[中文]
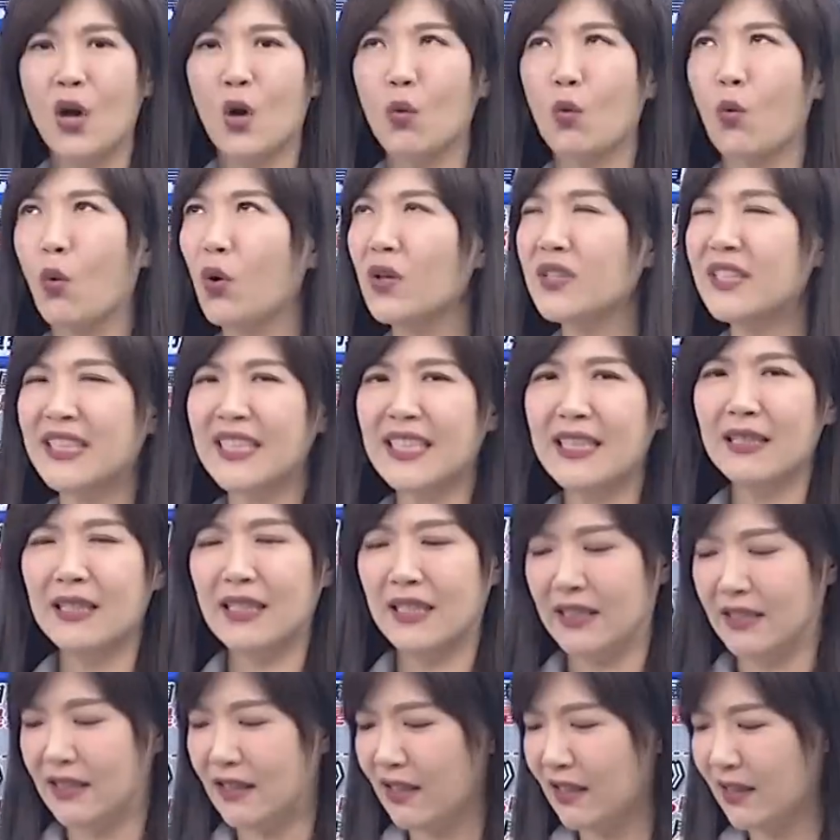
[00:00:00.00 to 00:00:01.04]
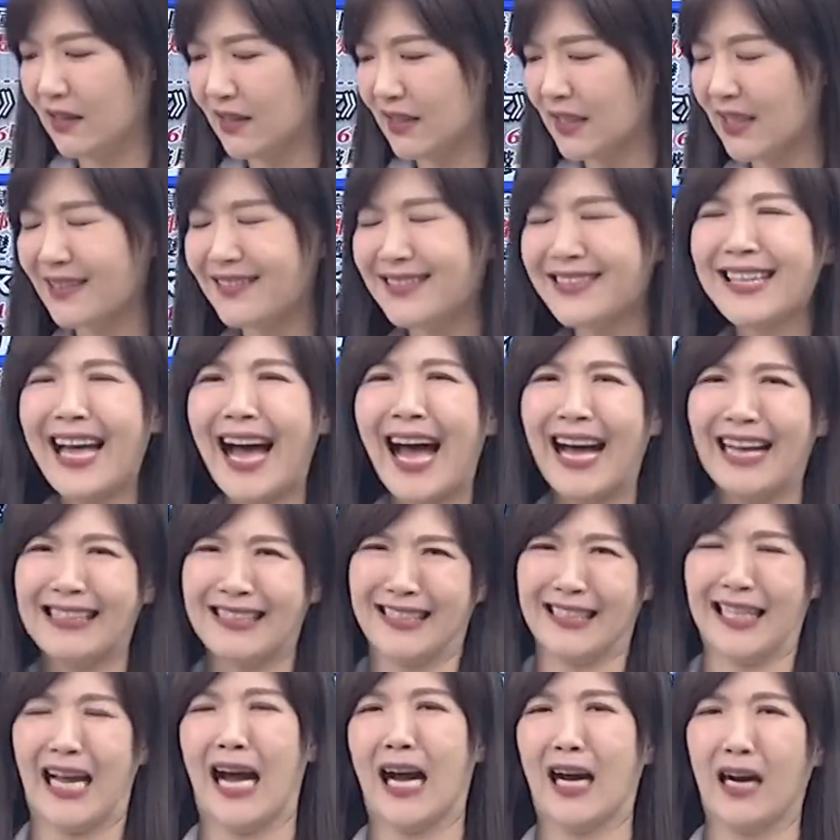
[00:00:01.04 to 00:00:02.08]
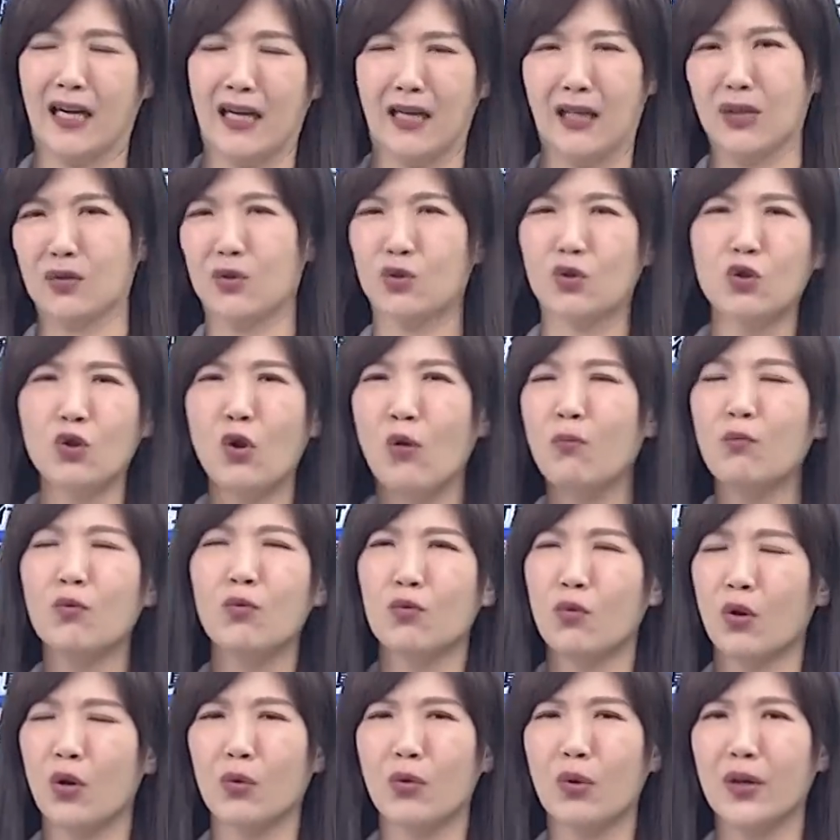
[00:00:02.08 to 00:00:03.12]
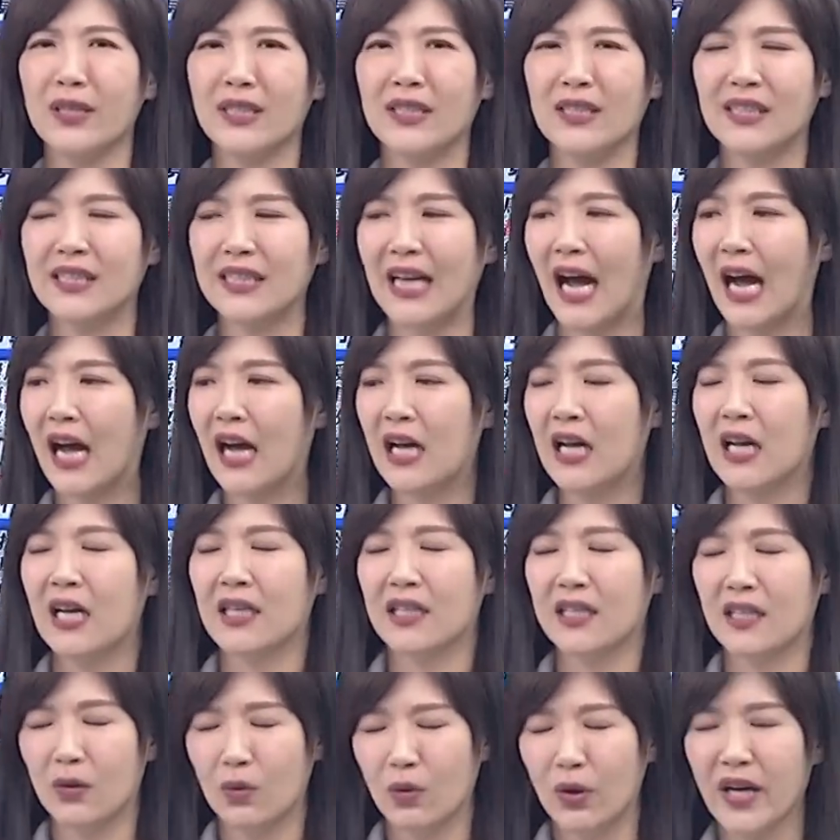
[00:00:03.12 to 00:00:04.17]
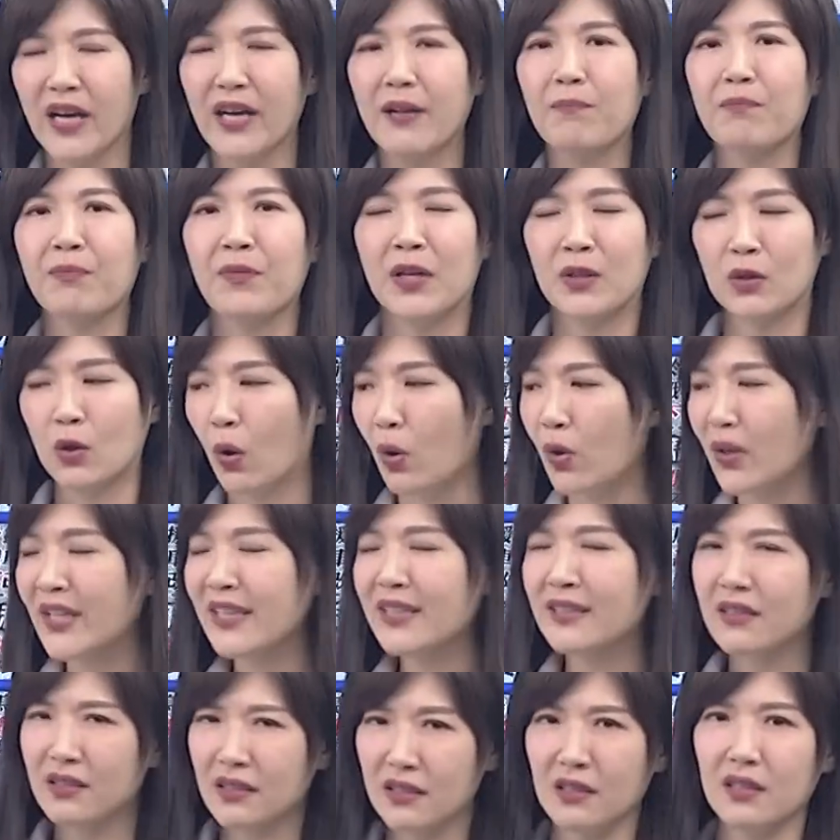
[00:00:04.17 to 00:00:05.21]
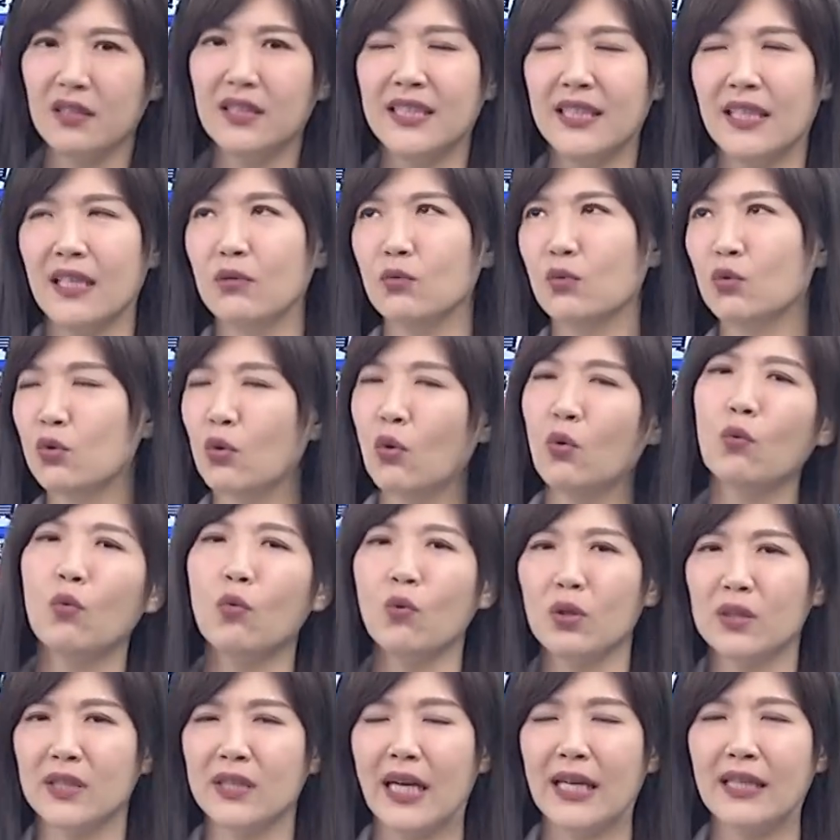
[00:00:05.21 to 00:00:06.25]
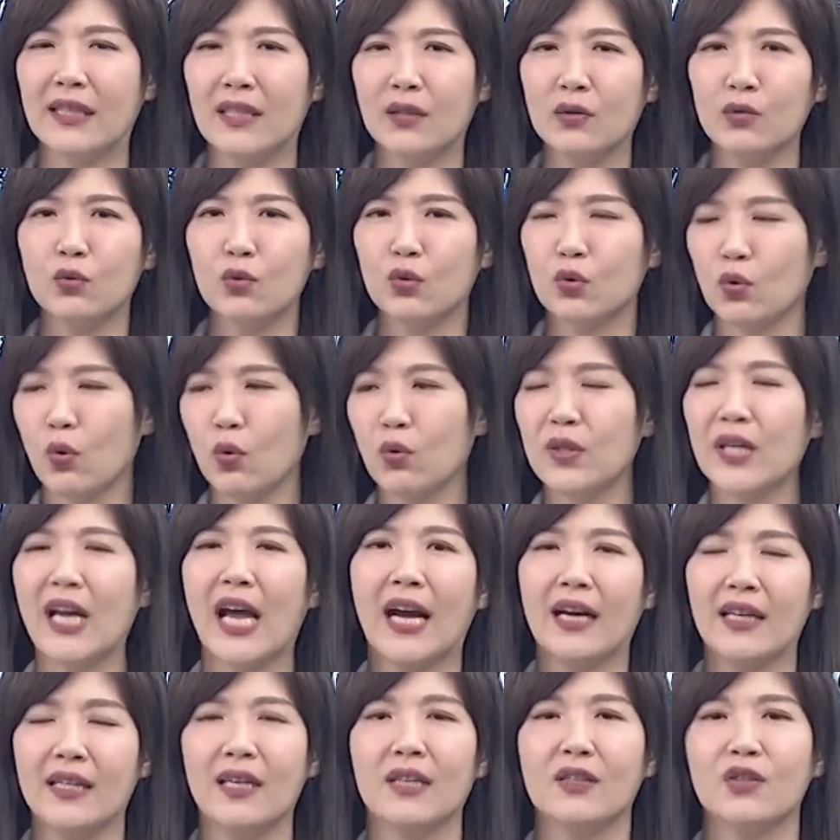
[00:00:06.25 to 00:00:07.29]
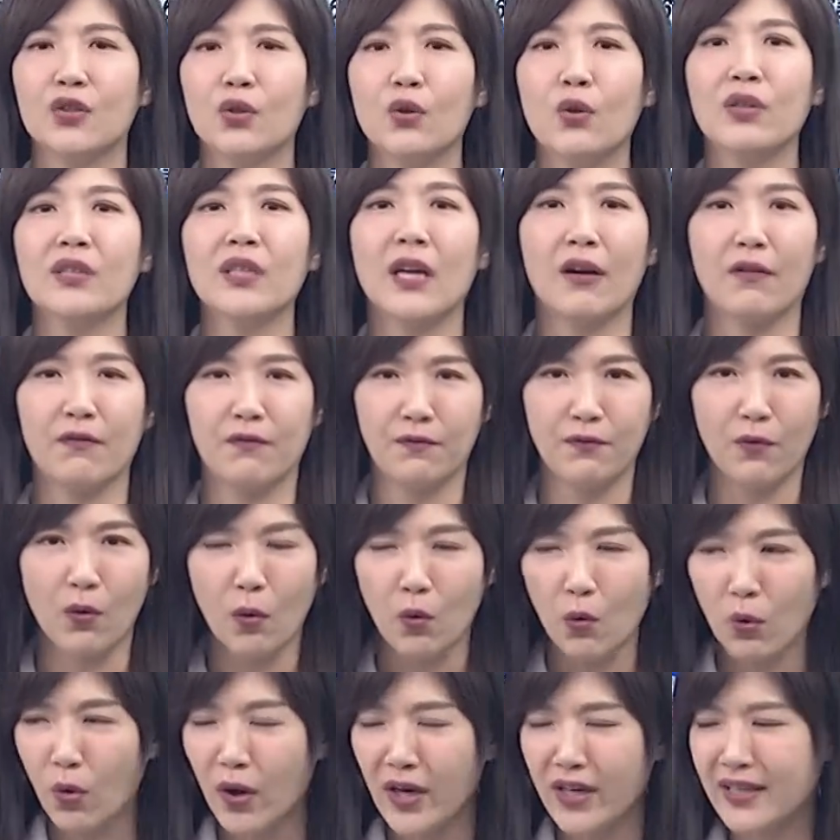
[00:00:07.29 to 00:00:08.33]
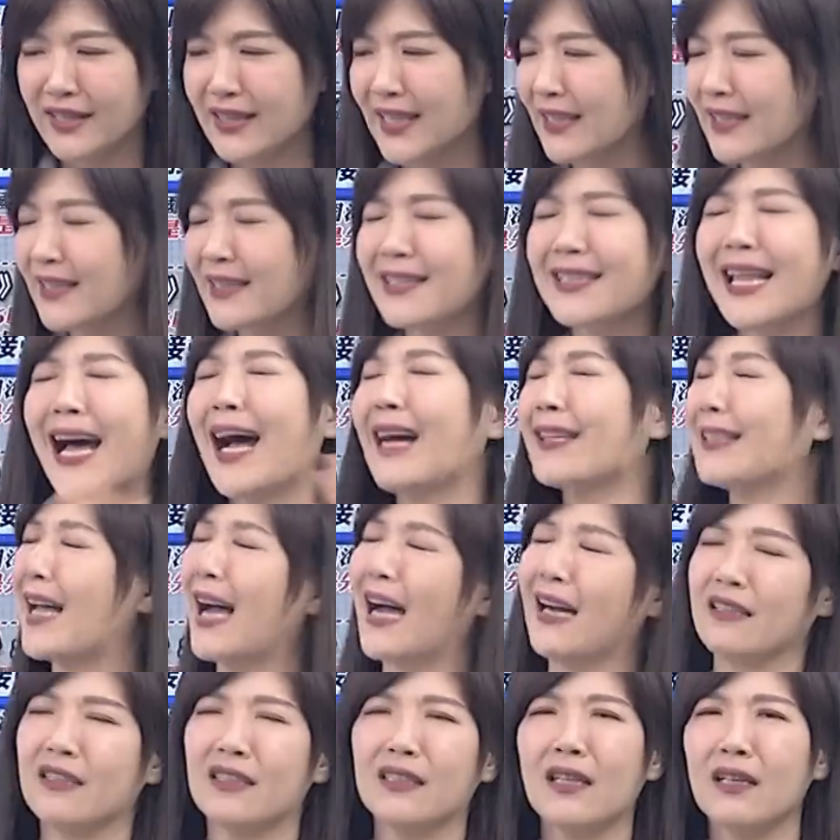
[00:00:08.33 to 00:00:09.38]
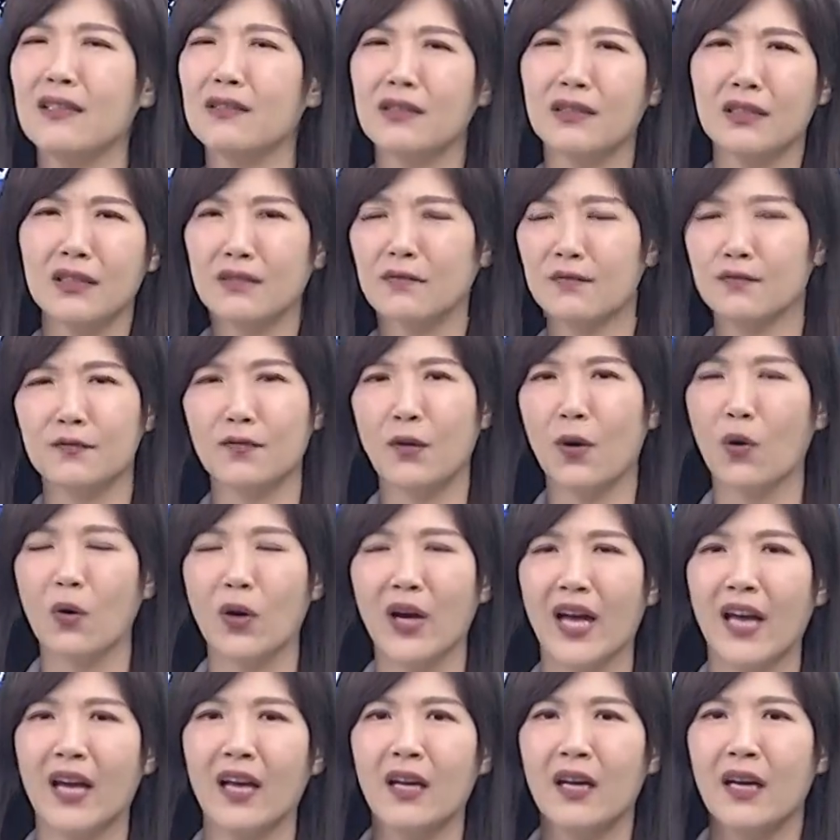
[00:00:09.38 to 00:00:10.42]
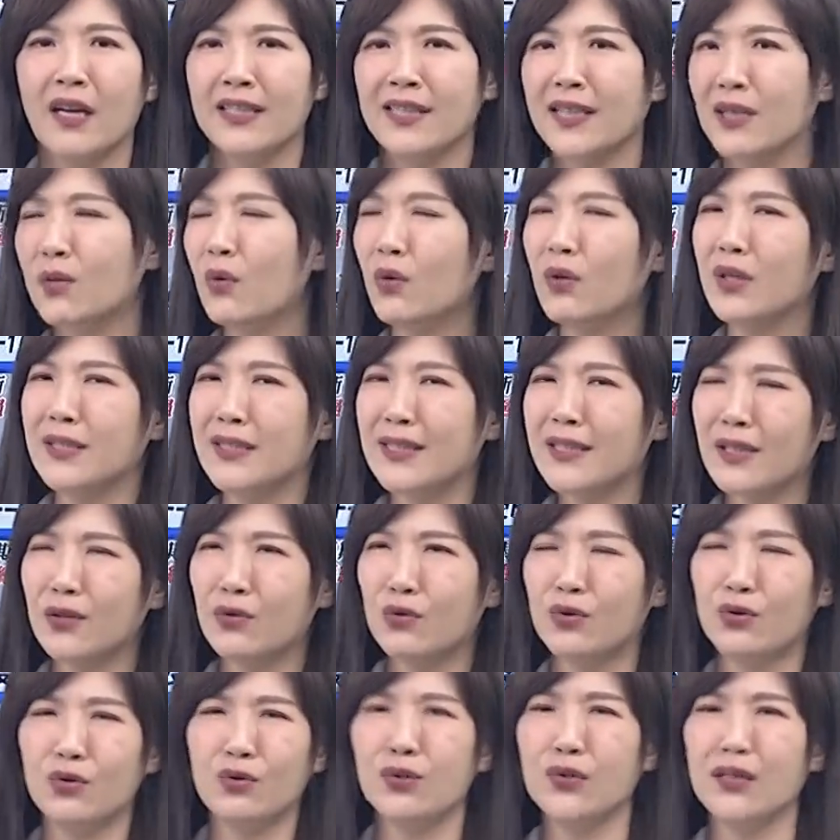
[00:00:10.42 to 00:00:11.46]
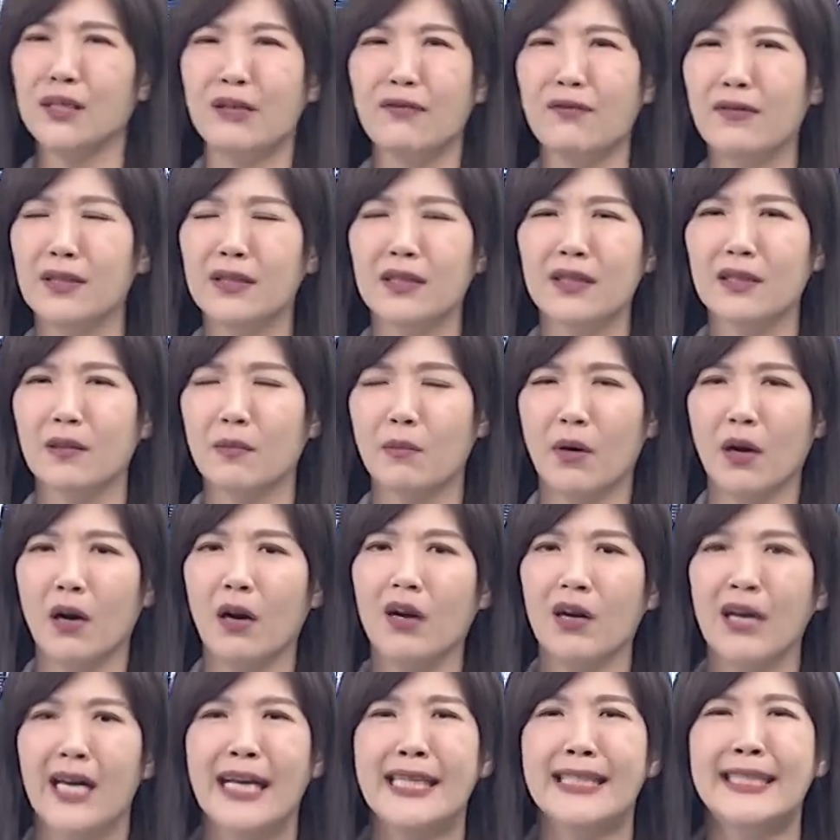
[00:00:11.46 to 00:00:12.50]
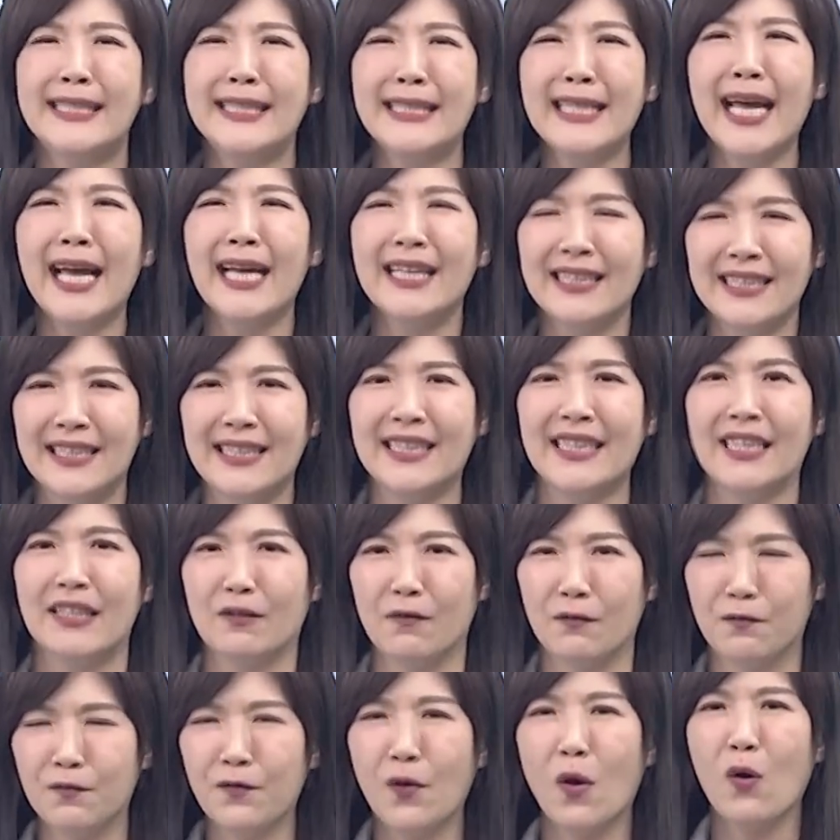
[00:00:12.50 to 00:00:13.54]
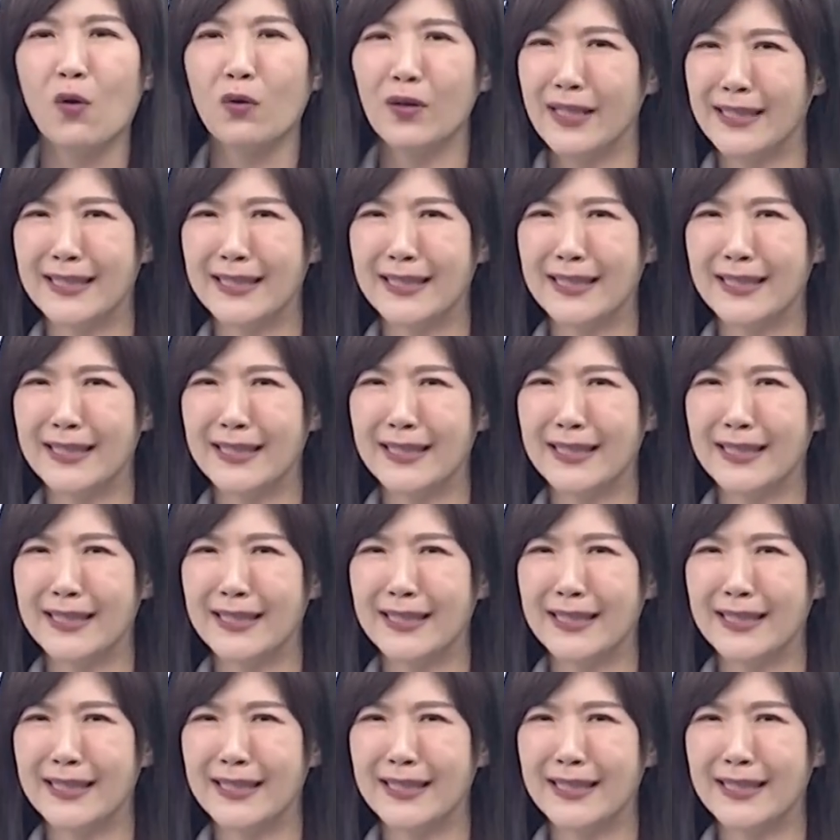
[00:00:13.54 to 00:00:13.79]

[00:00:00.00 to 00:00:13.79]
国际的这个大场合，众目睽睽之下，各位，同一个时间，中国在跟中亚也是有一场峰会，人家是大唐盛世风，哎，结果你这个 G seven 是什么陷阱风？